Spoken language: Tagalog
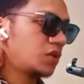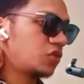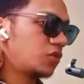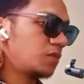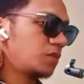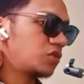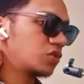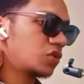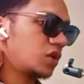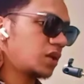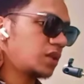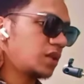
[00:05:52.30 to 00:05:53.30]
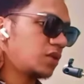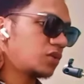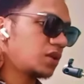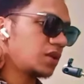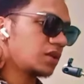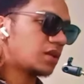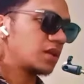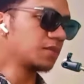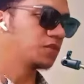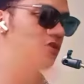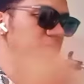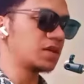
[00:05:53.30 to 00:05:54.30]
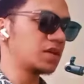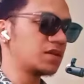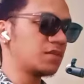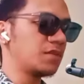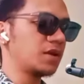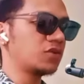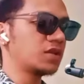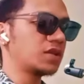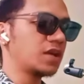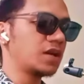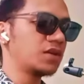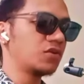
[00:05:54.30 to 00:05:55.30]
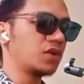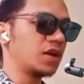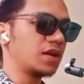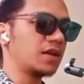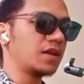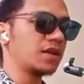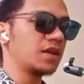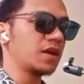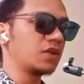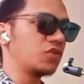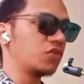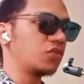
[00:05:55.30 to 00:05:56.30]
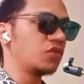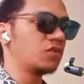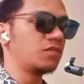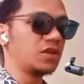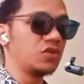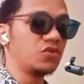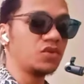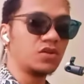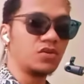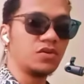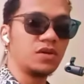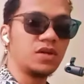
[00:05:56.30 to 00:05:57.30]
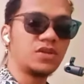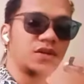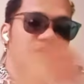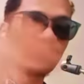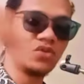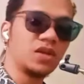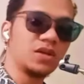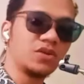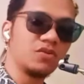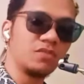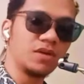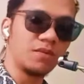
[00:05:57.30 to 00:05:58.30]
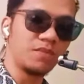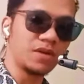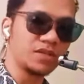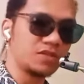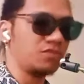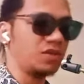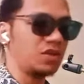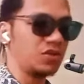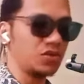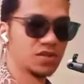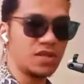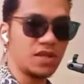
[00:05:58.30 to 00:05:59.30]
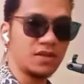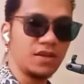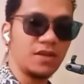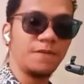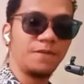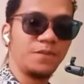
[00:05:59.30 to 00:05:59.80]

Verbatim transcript: Yung video to ay ah, hindi ko na lang tinapos min kasi meron na tayong uh, na-react yung full video nito. I-check nyo na lang yung mga past videos natin.